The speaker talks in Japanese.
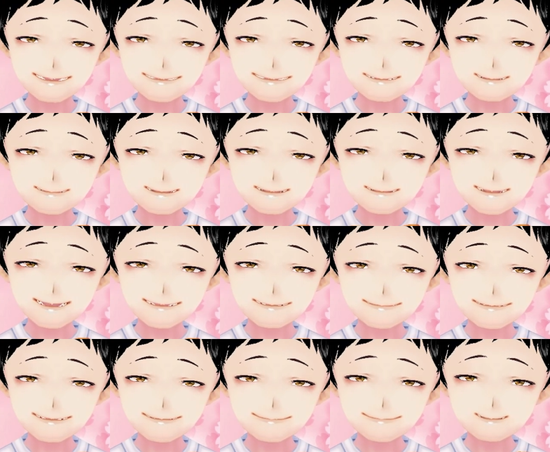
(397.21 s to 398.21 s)
3枠6
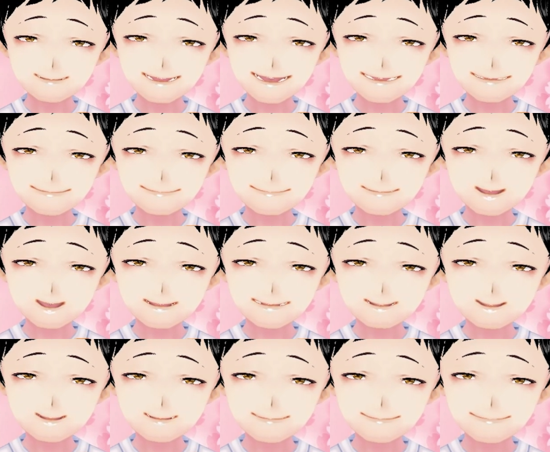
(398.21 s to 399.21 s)
番、
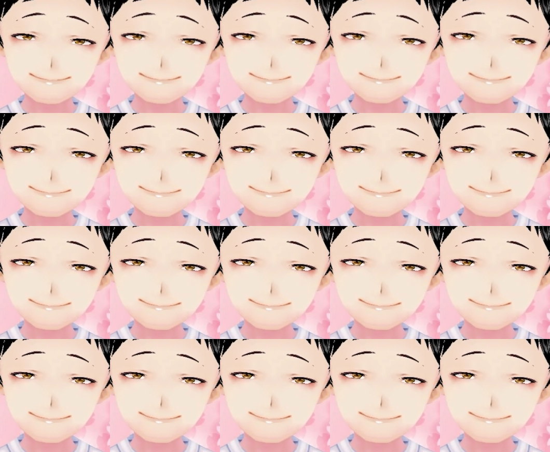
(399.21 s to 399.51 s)
バスラットレオン。